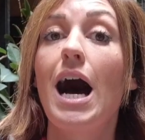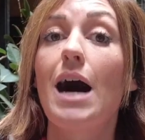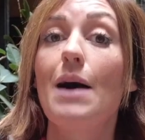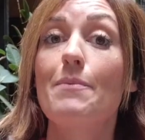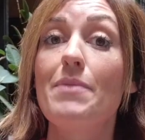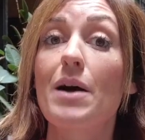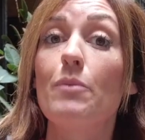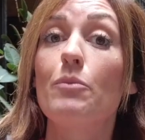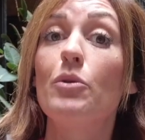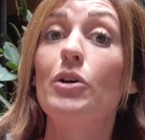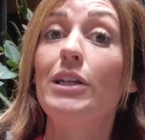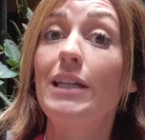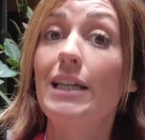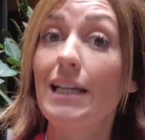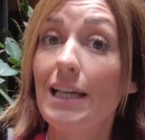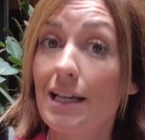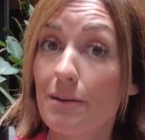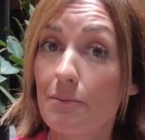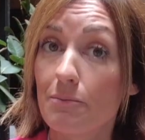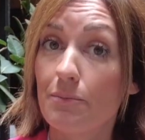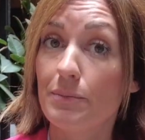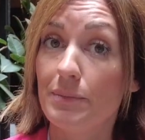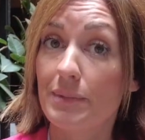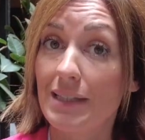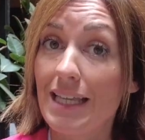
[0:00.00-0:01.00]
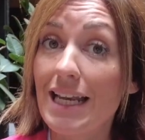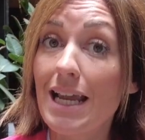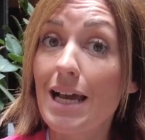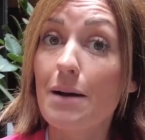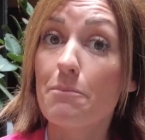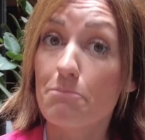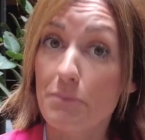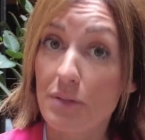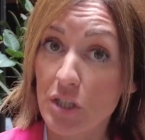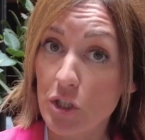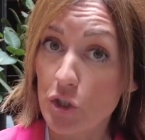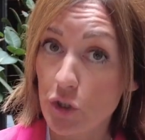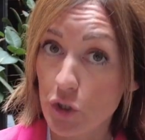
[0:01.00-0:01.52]
abbiamo delle
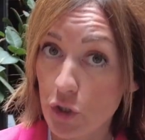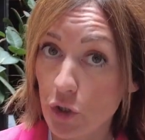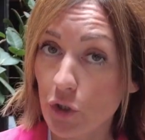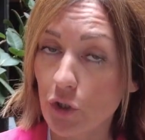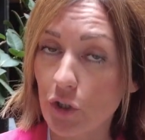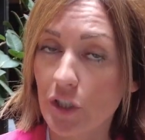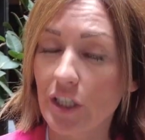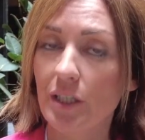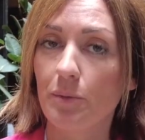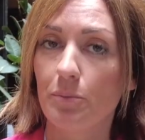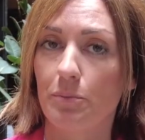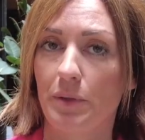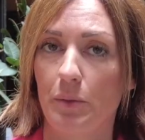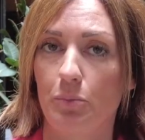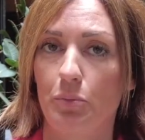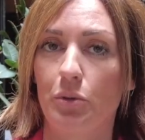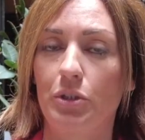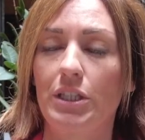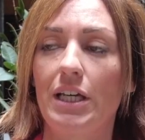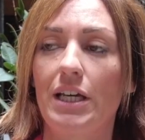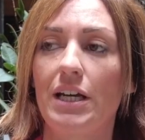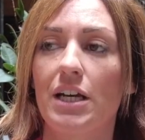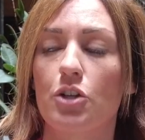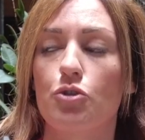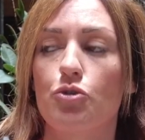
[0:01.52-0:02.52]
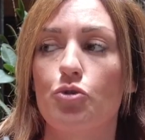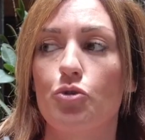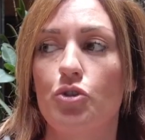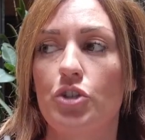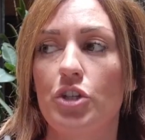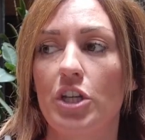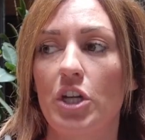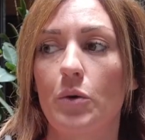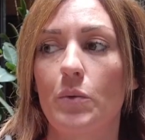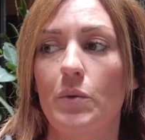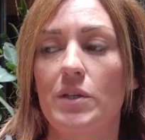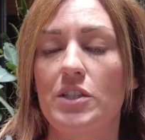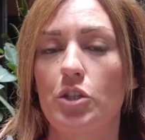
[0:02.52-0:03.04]
ambizioni per poter
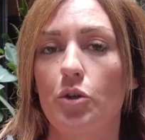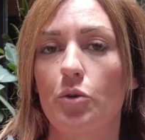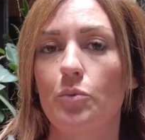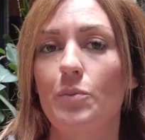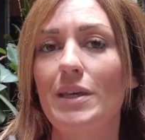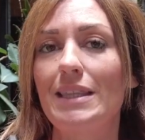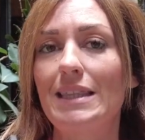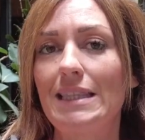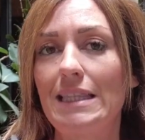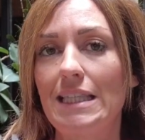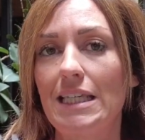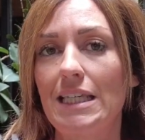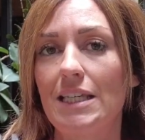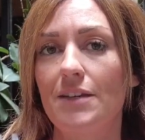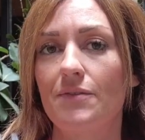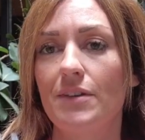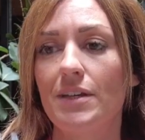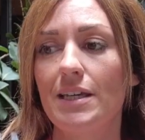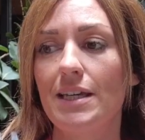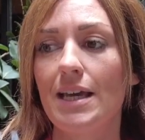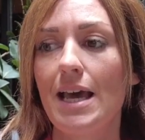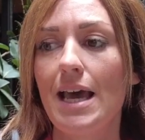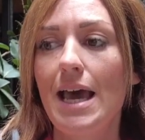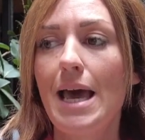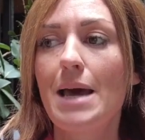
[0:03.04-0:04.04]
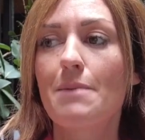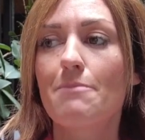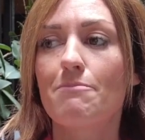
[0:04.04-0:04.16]
raggiungere questi obiettivi,